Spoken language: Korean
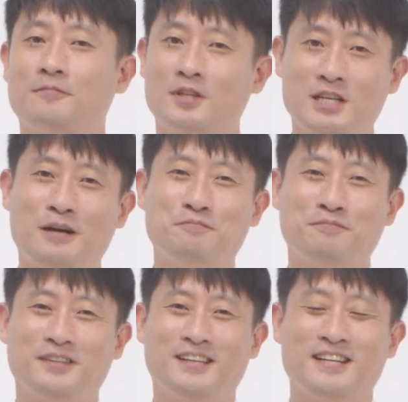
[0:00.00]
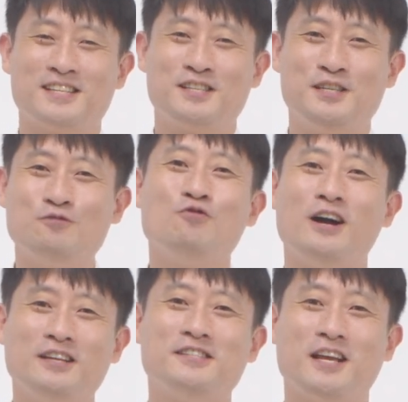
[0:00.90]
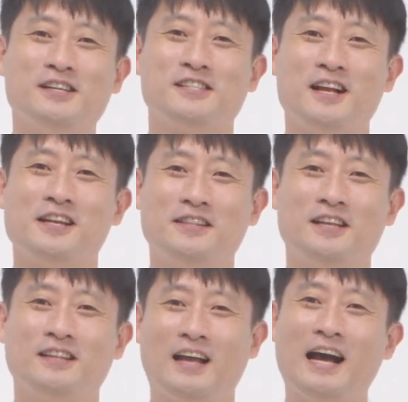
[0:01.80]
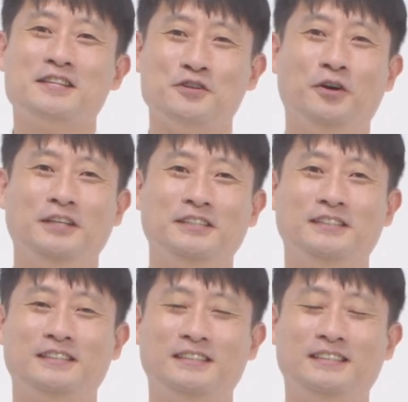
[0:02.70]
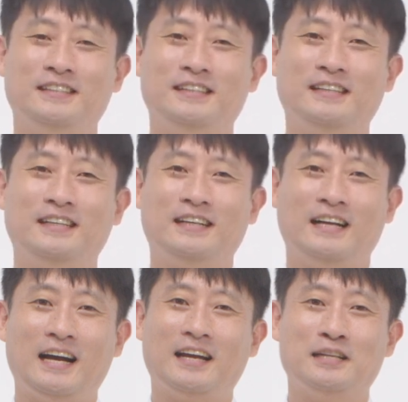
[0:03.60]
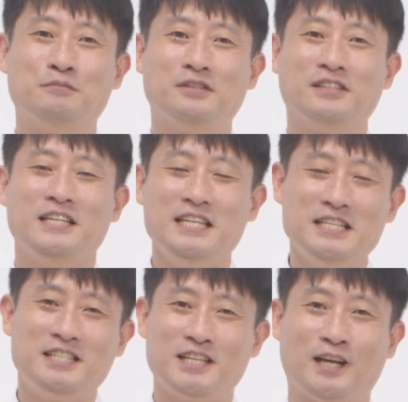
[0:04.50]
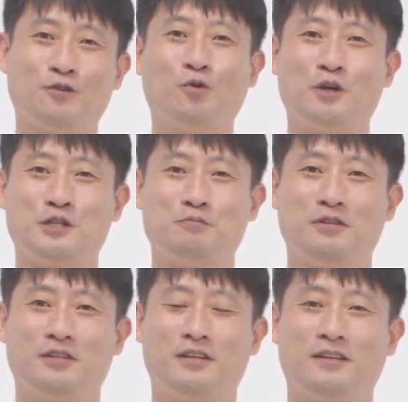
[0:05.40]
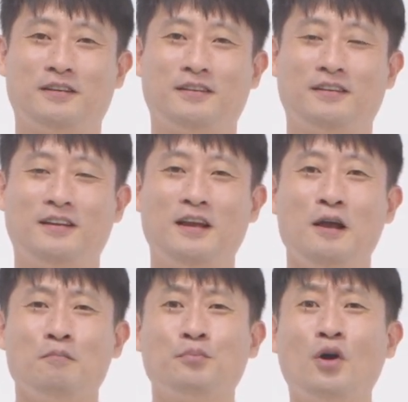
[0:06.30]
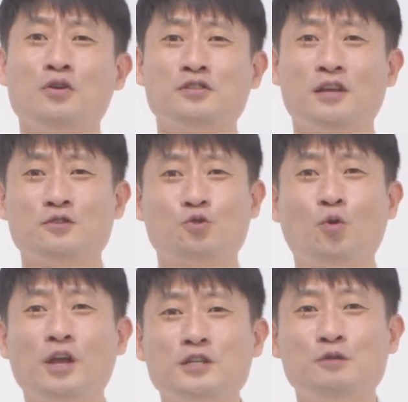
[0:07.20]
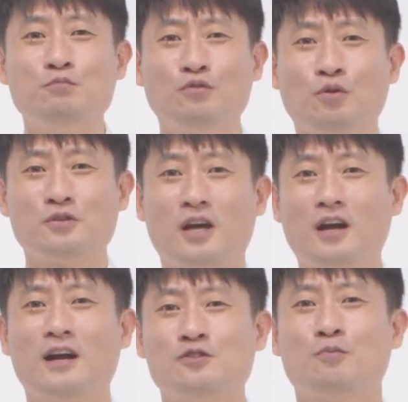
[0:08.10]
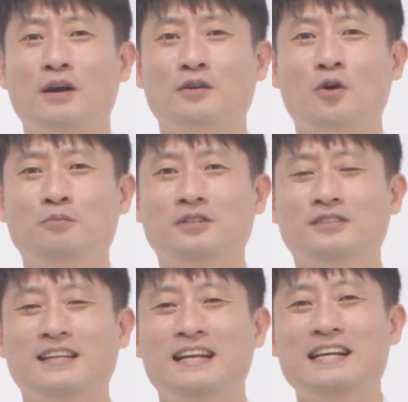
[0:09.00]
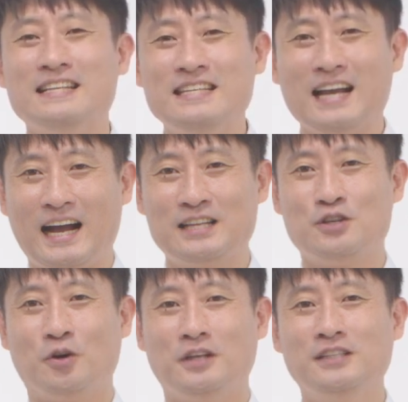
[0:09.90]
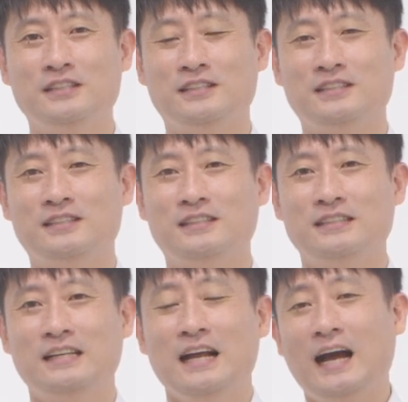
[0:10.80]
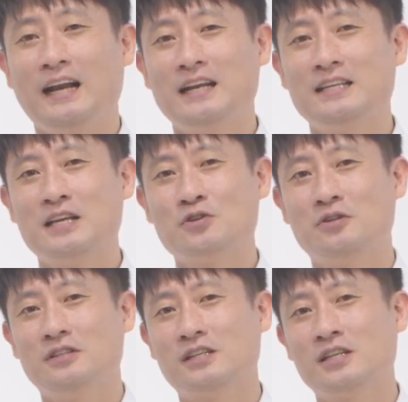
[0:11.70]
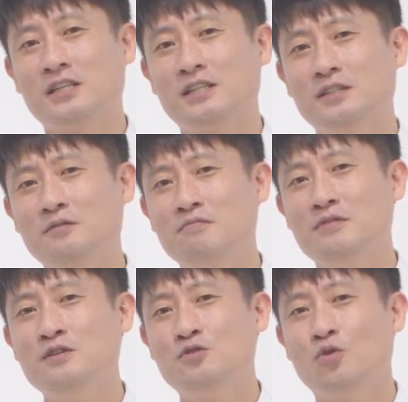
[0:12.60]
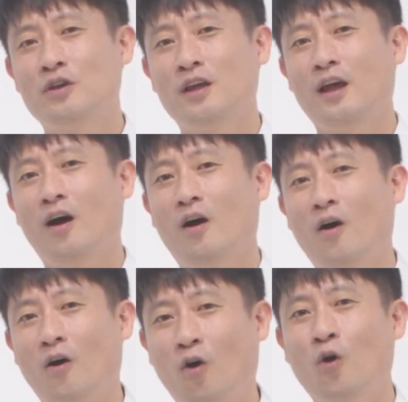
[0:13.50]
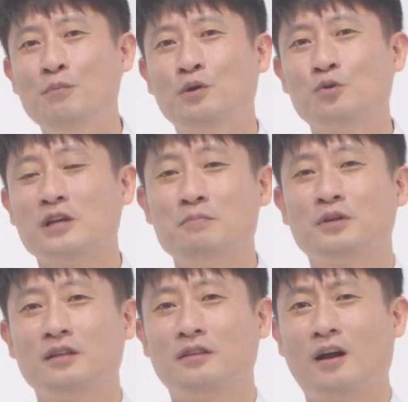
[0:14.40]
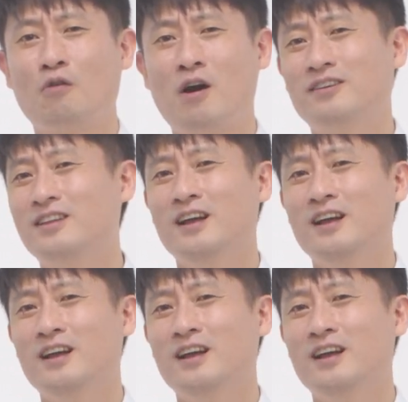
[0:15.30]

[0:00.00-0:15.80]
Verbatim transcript: 참 기구한 인생을 살게 된 한 여인을 하나님은 잊지 않고 계십니다. 평생 종의 신분으로 살아갈 수밖에 없는 이 한 여인을 하나님께서는 큰 민족의 어미로 삼겠다라고 하는